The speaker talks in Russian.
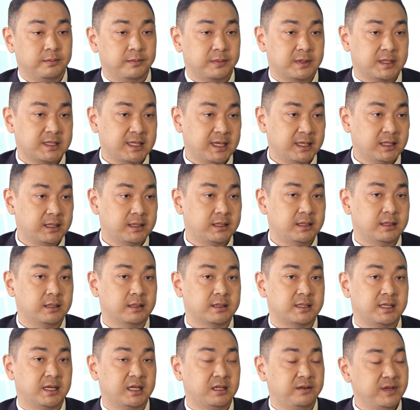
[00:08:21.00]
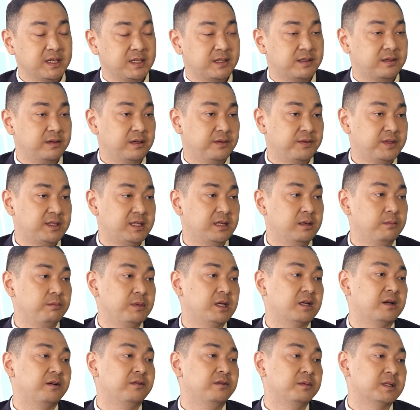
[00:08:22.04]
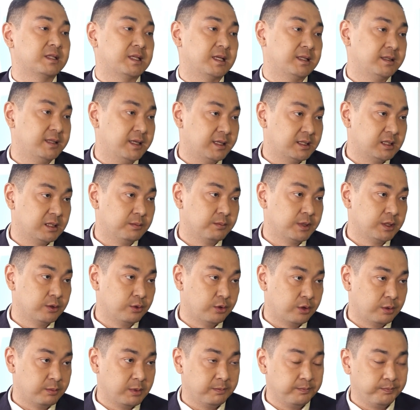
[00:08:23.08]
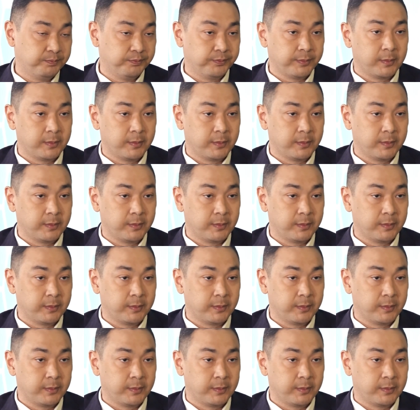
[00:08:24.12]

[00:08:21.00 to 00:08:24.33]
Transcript: Соответствие всем мировым стандартам и нормам.